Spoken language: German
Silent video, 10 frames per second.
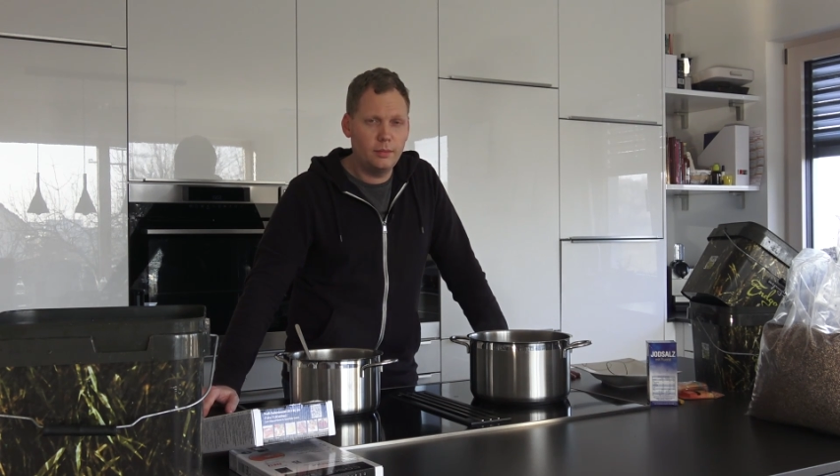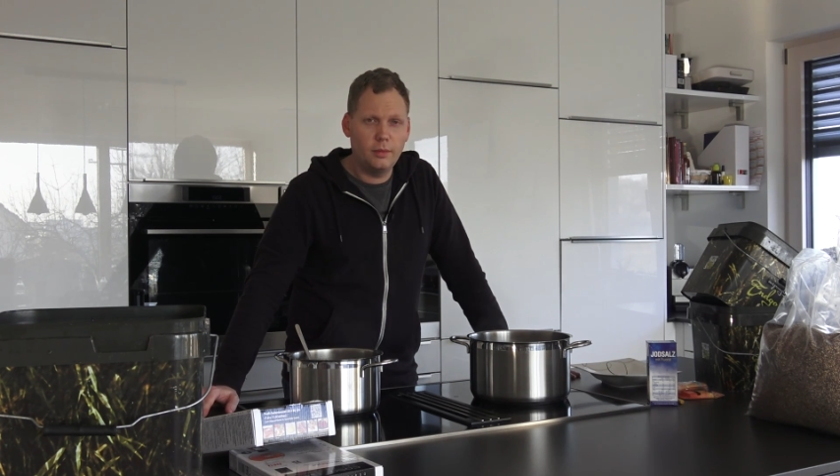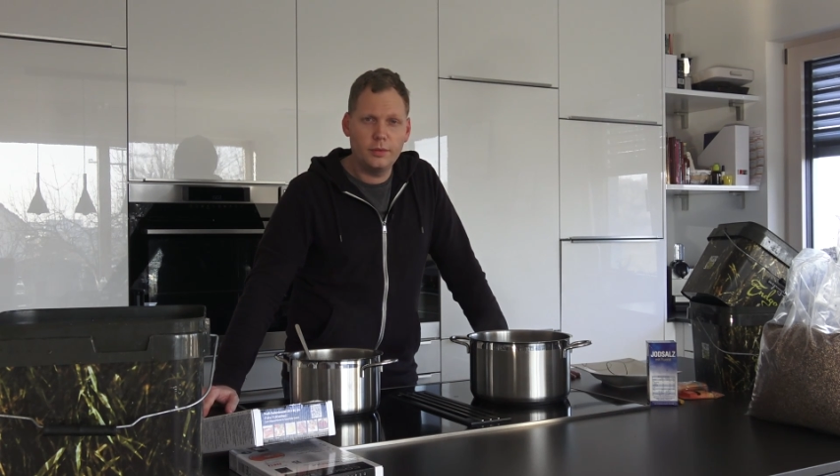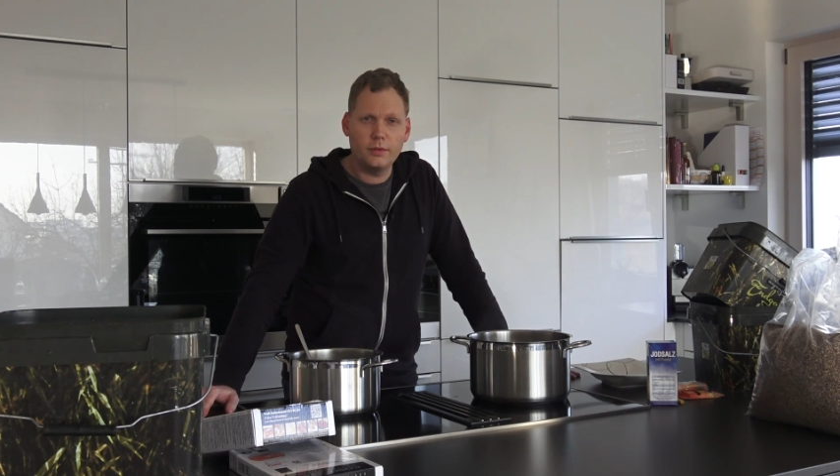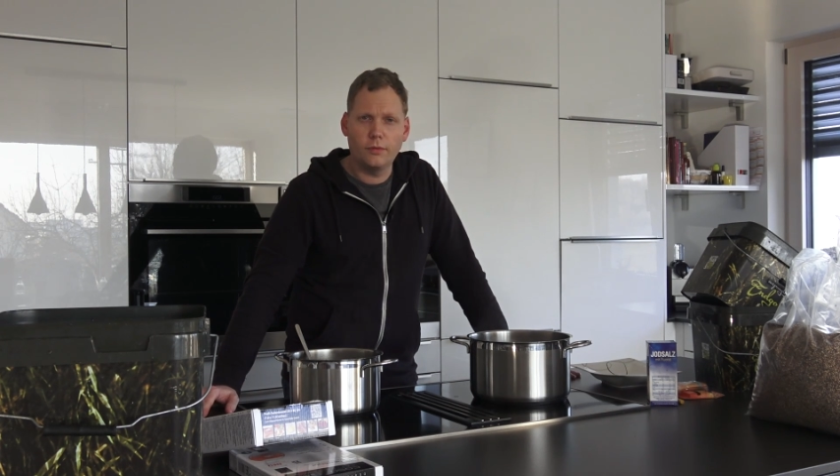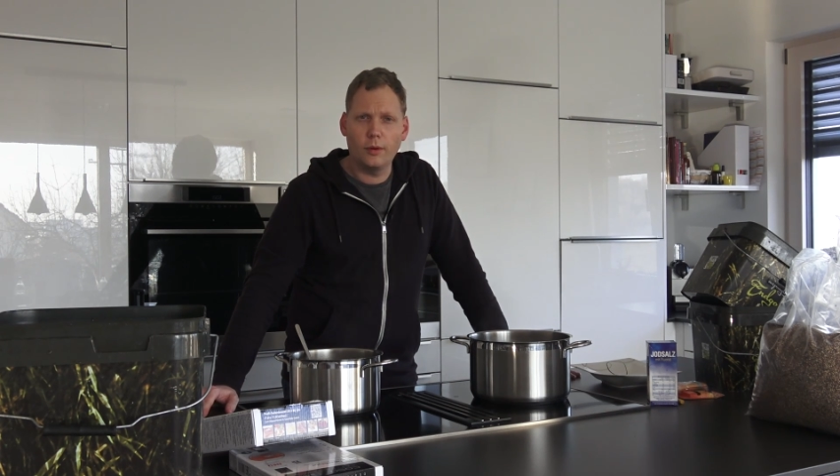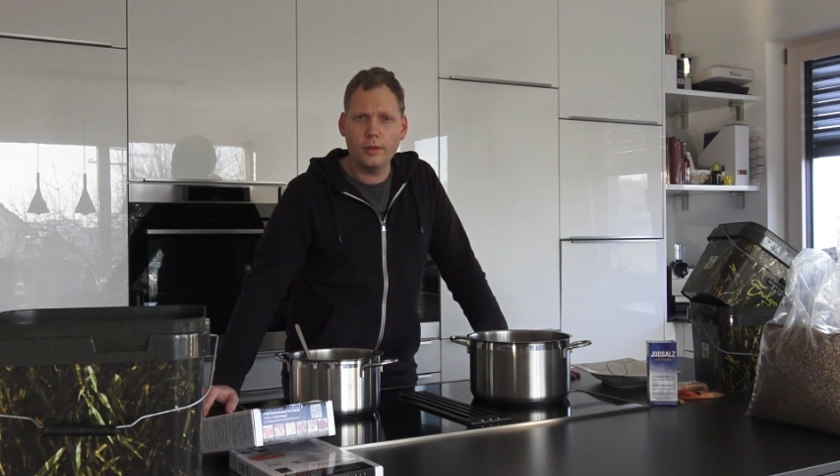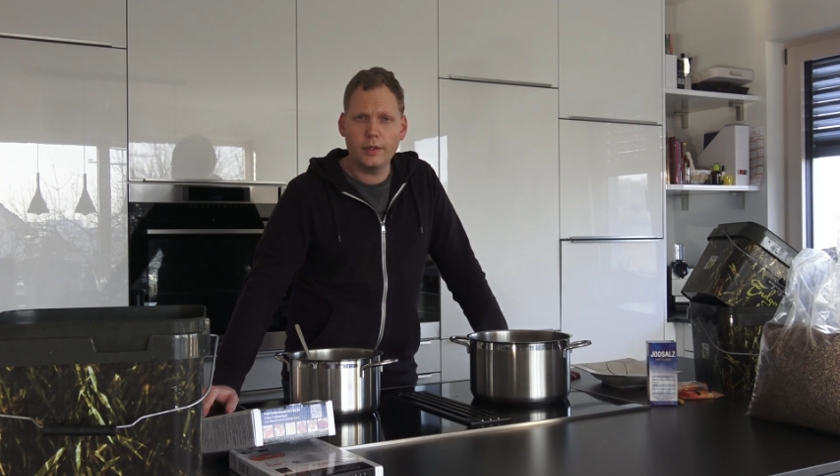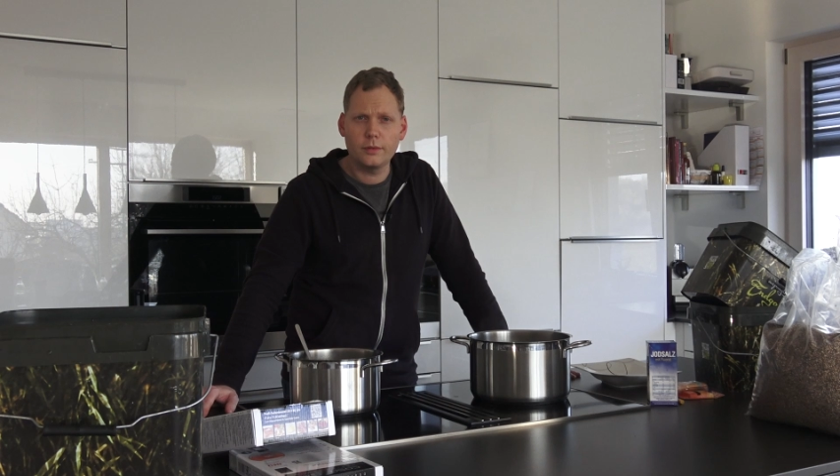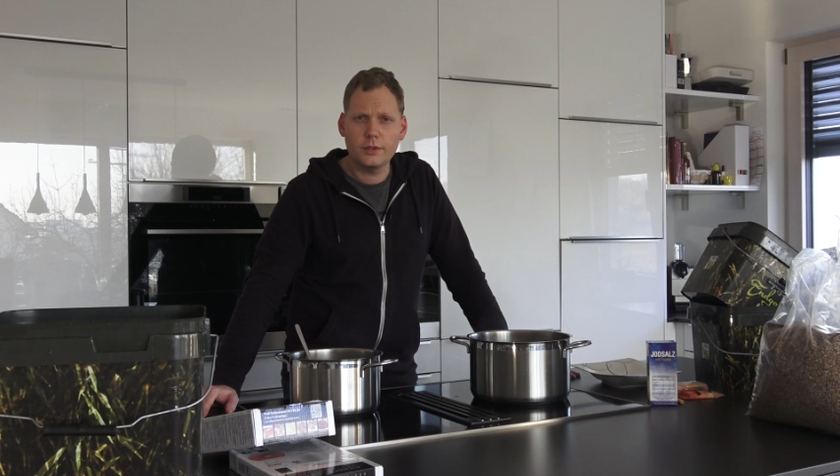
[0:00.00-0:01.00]
immer ein bisschen
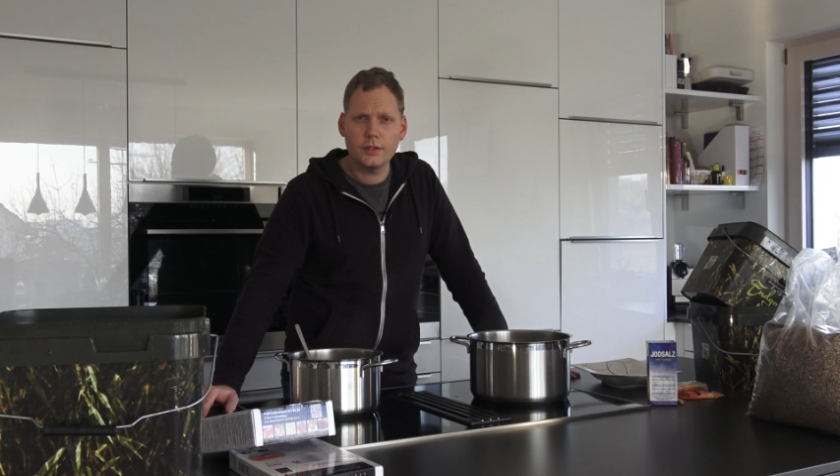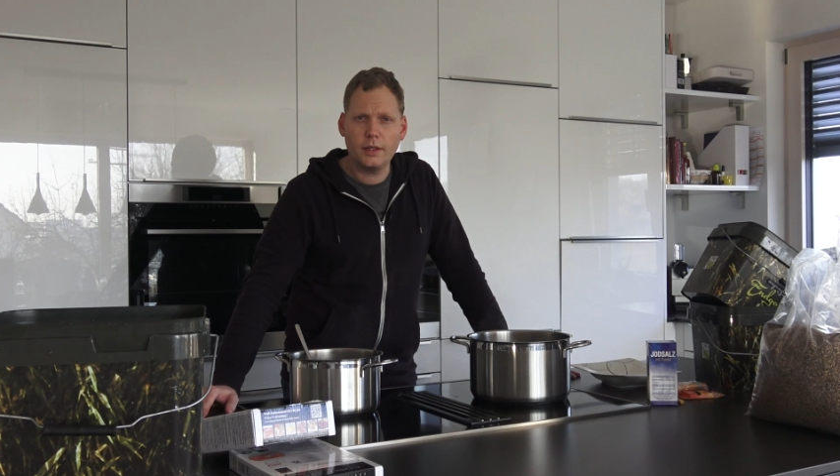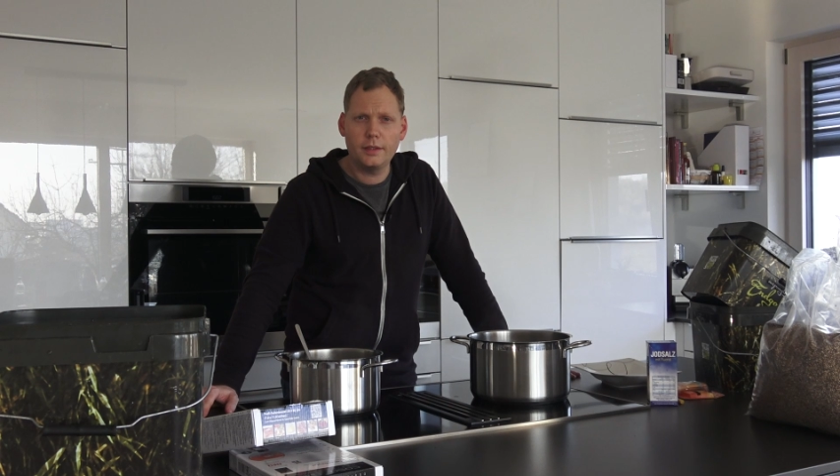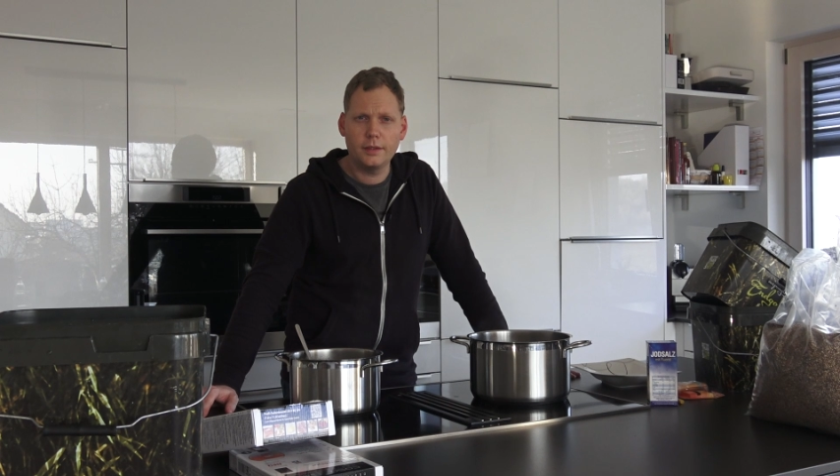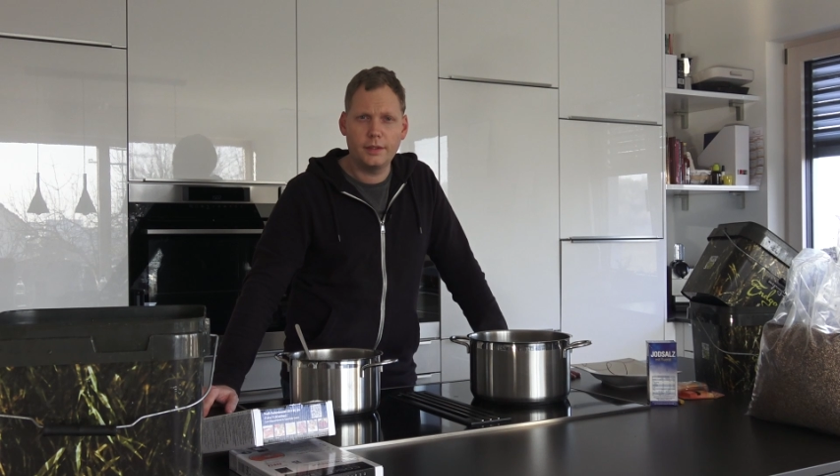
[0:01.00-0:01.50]
Vorbereitungszeit,